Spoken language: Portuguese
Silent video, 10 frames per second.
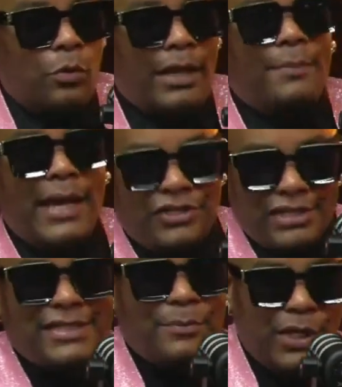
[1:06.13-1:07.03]
o quarterback
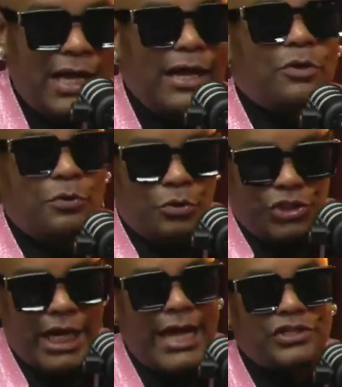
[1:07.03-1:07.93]
tinha que ser branco, o
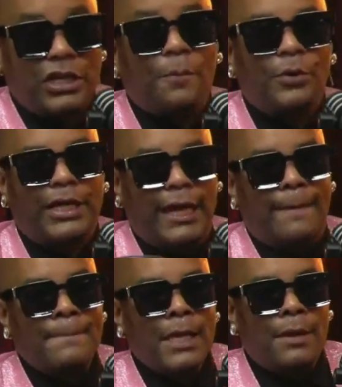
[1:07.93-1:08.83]
shed e tal, por
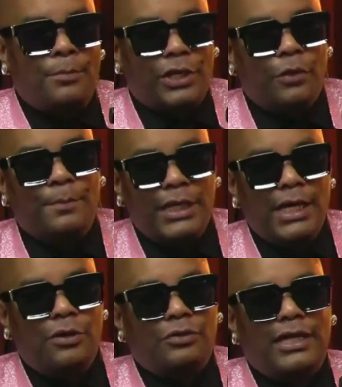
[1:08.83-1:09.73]
quê? Porque o
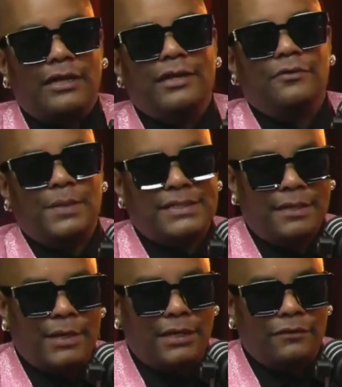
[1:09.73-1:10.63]
branco tem a linha do
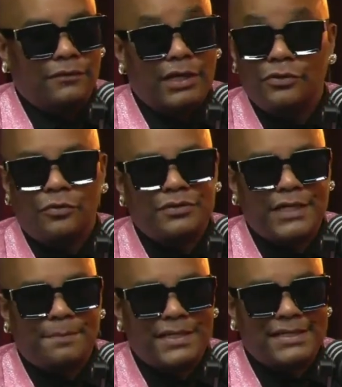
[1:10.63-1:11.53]
pensamento, o negro não
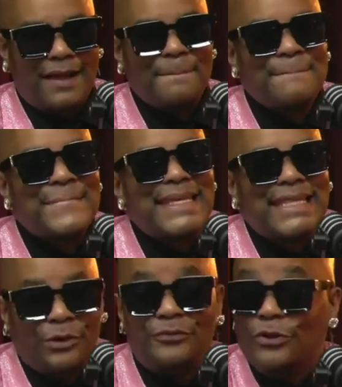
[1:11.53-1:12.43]
consegue pensar.
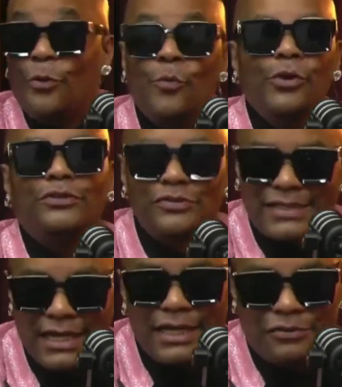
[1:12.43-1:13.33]
Então ficou
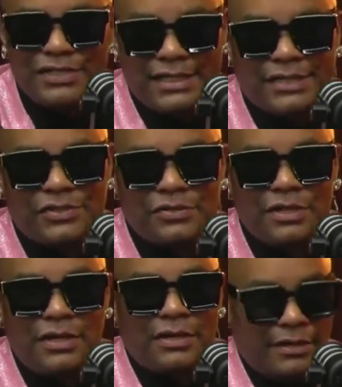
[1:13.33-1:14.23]
muitos anos isso.
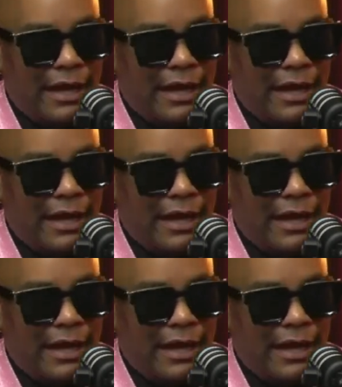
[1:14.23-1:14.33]
Mas ao mesmo